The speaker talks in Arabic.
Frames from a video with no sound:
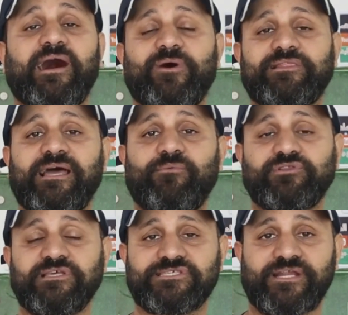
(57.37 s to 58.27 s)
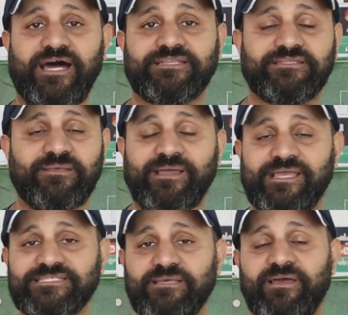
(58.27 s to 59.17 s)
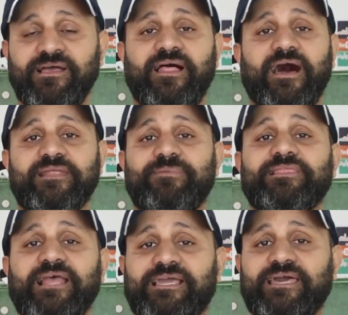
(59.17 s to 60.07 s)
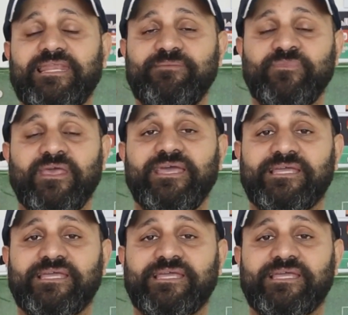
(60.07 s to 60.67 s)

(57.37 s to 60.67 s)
او اطلع اقول تصريحات تبقى كاذبه انا بطلع اتكلم